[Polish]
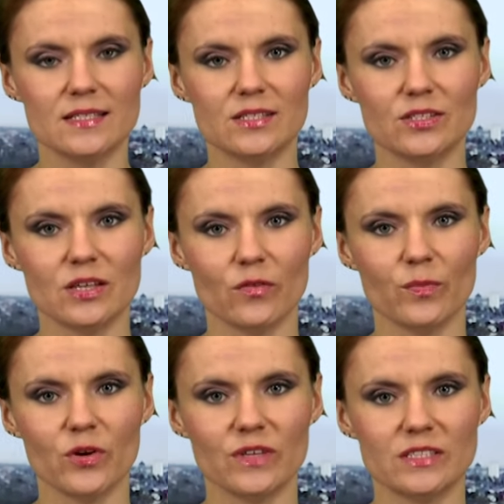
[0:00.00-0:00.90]
Został
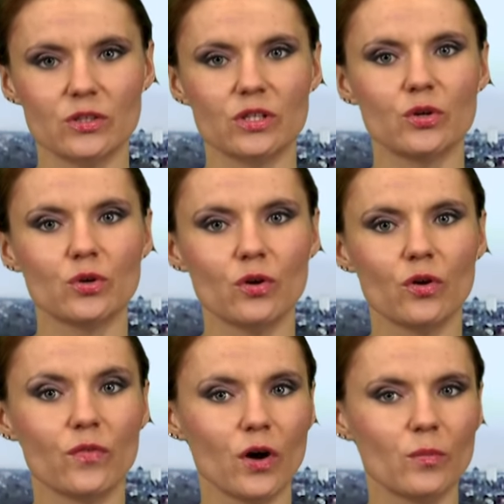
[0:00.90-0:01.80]
wprowadzony ruch
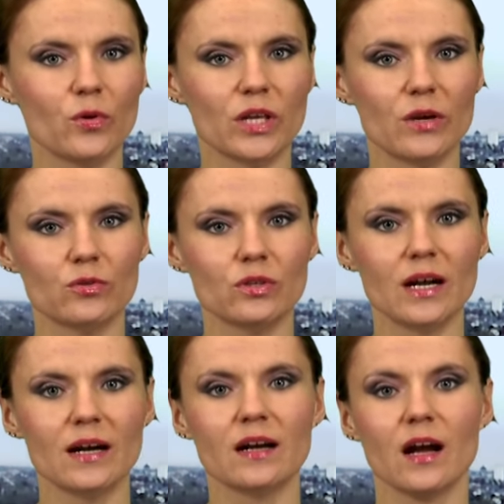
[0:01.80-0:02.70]
w obu
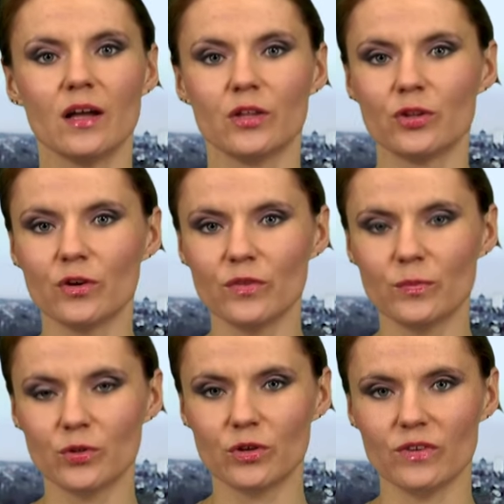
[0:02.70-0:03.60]
kierunkach do
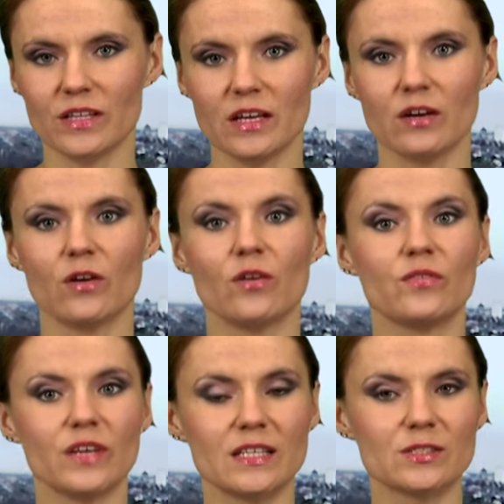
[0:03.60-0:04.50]
wybudowanego
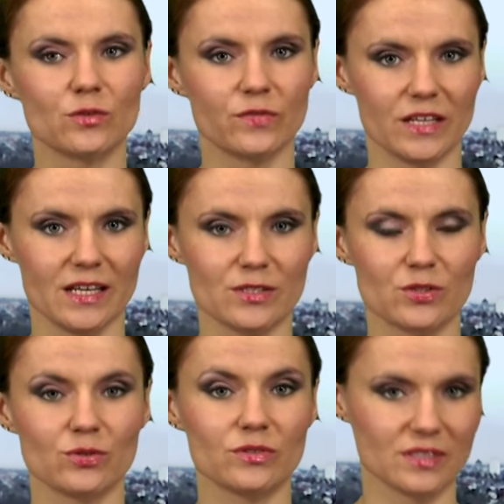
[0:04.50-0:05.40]

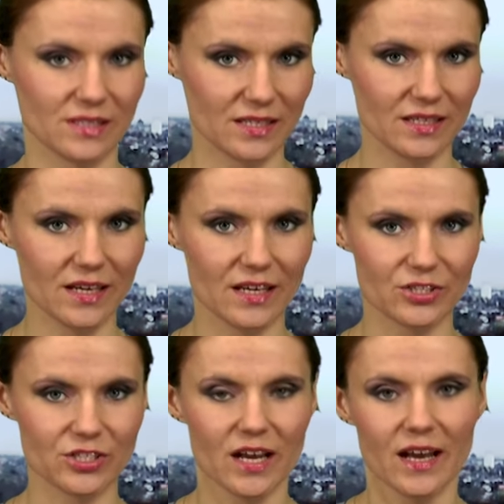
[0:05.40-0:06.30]
wjazdu-wyjazdu z
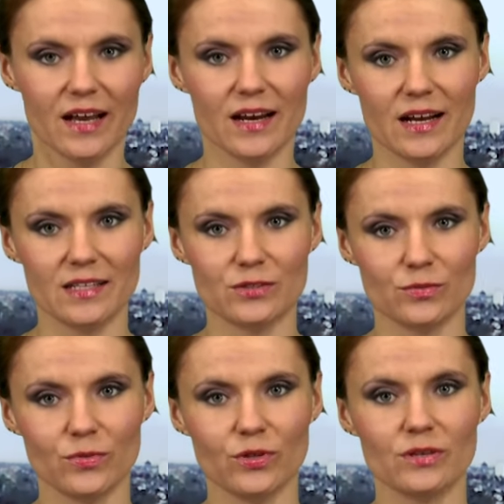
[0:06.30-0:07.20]
DTS.
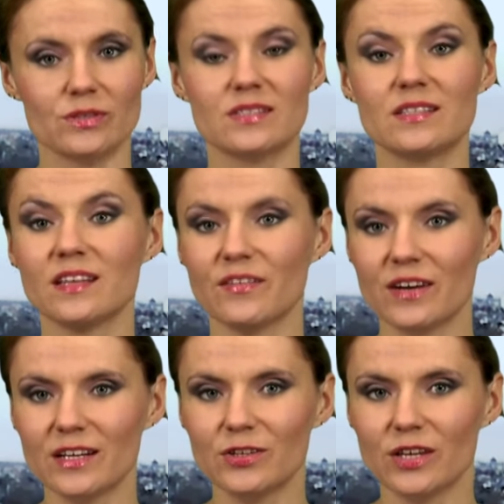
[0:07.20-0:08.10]
Reasumując, nie
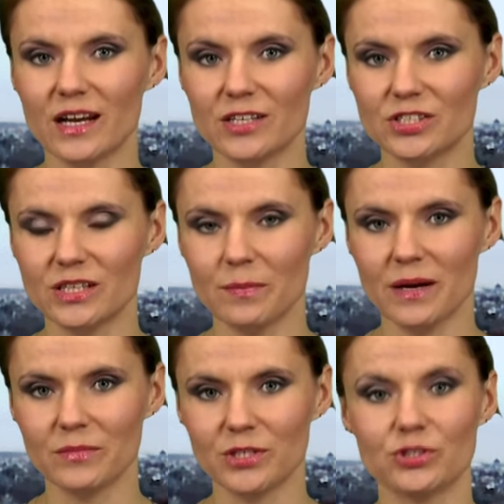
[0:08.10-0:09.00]
warto jechać na
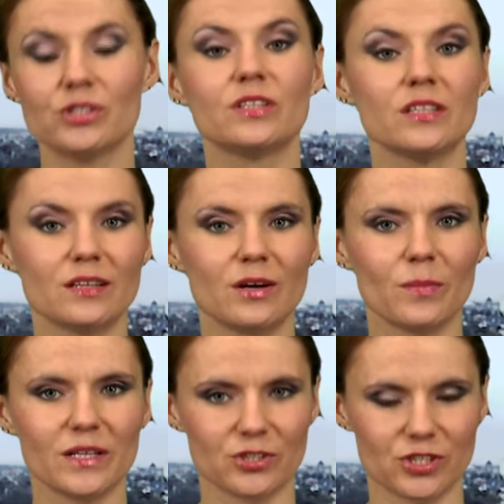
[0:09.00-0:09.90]
pamięć, tylko
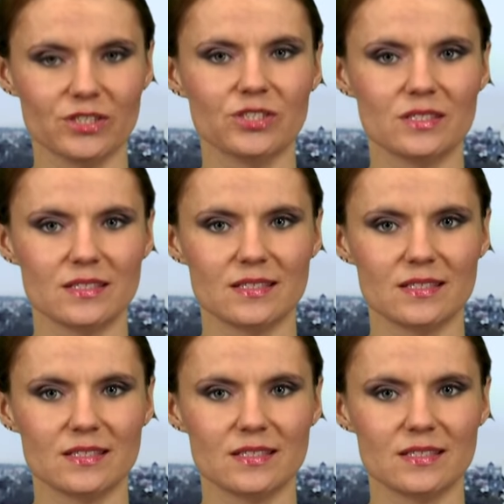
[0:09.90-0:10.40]
patrzeć na